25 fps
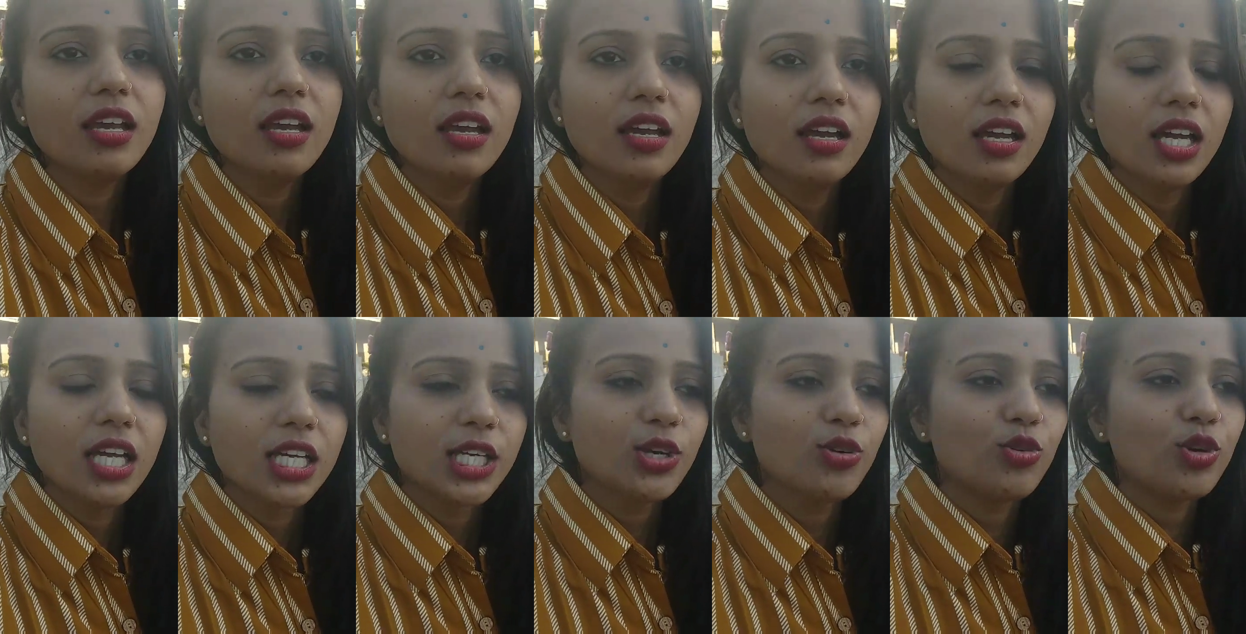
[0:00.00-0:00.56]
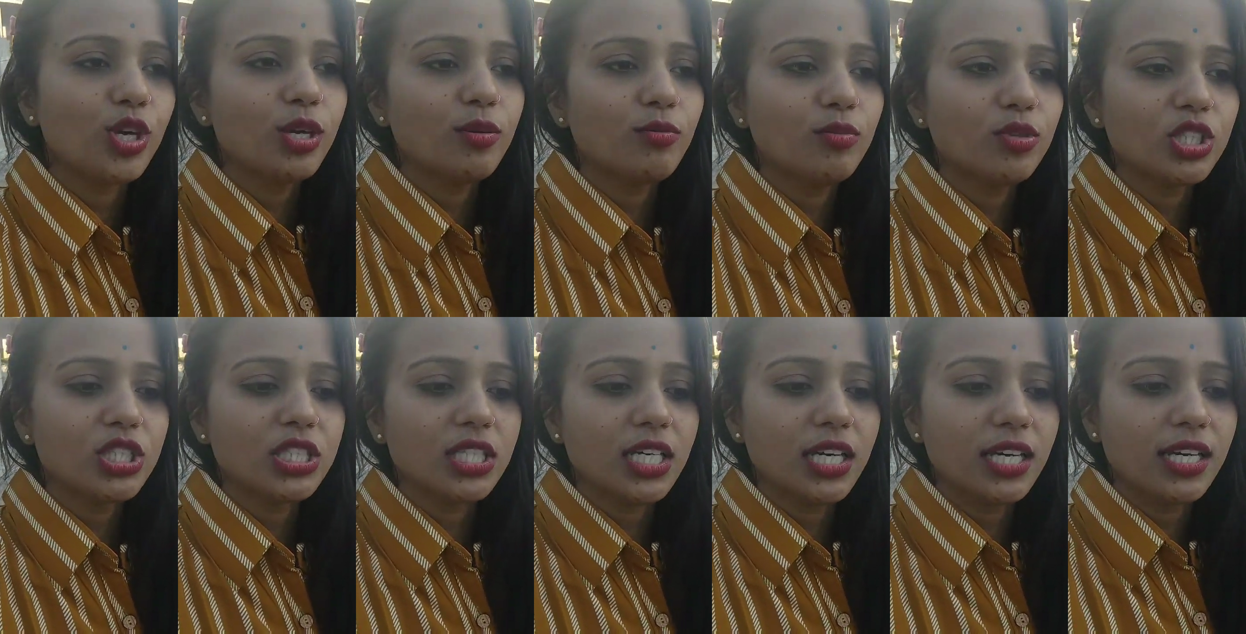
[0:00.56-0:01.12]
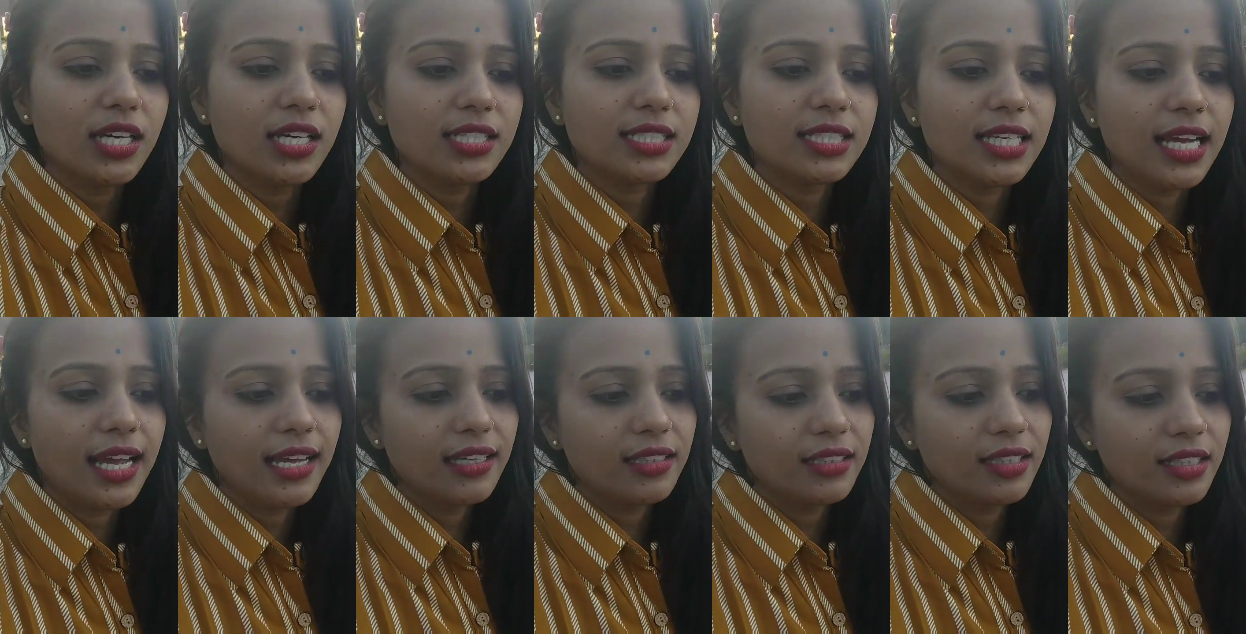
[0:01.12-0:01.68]
क्योंकि मुझे
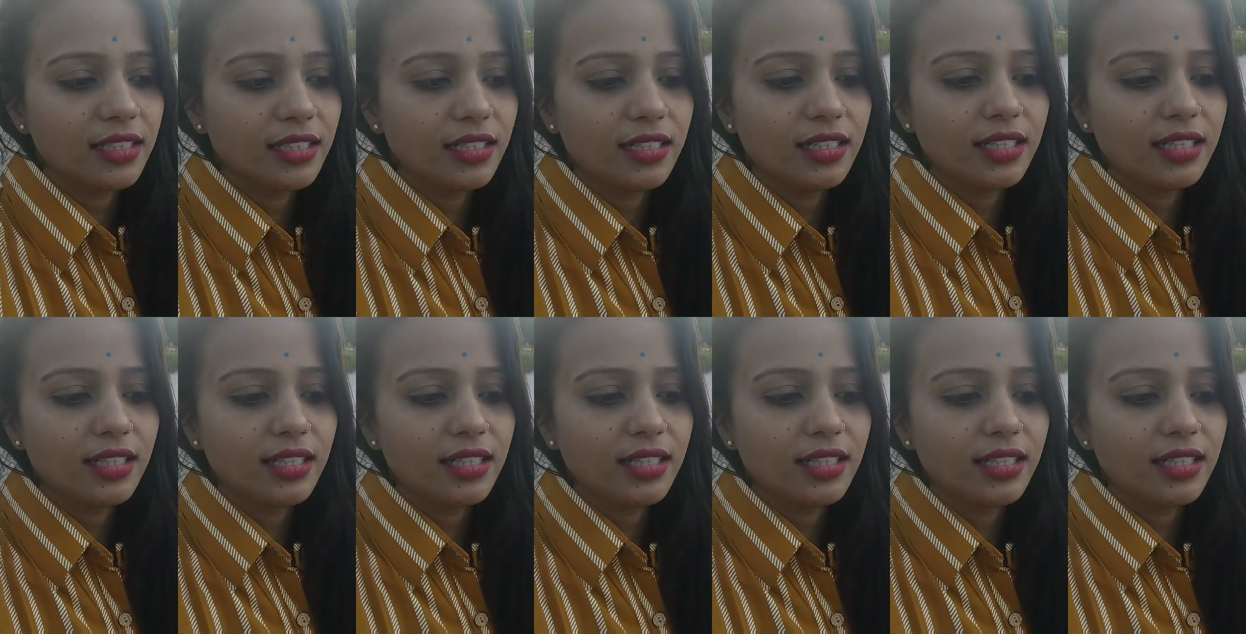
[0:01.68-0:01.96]
शायद